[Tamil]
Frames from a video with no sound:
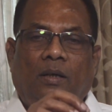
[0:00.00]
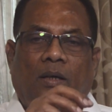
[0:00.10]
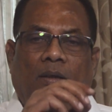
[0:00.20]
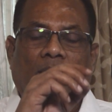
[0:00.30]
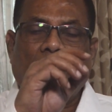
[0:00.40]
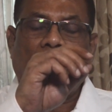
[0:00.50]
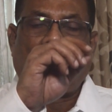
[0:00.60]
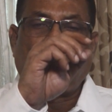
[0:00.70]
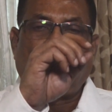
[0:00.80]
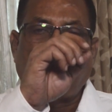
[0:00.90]
அந்த
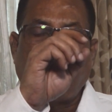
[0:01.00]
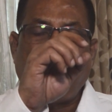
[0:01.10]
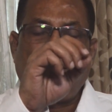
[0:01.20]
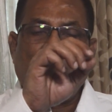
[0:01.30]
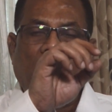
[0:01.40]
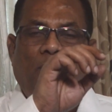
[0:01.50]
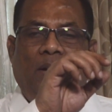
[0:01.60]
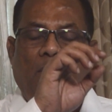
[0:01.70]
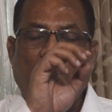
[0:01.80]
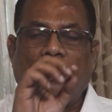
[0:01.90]
அந்த அந்த விஞ்ஞானத்துக்கு
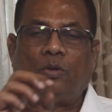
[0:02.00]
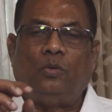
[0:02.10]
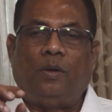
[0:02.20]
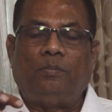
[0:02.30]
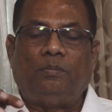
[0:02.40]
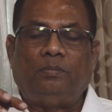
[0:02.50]
பேர் மருத்துவம்